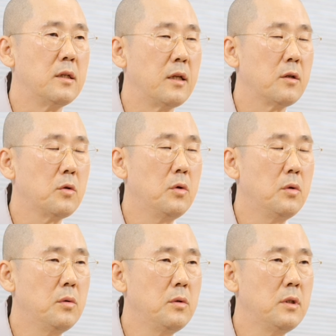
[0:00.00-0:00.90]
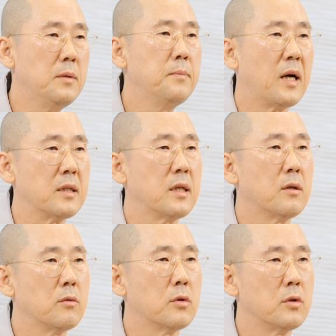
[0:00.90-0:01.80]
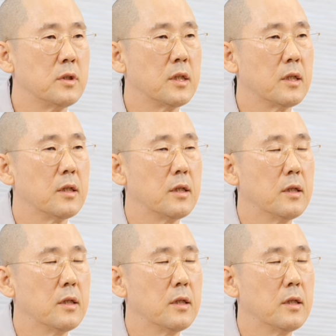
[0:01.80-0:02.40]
내려놓는 방향으로 이제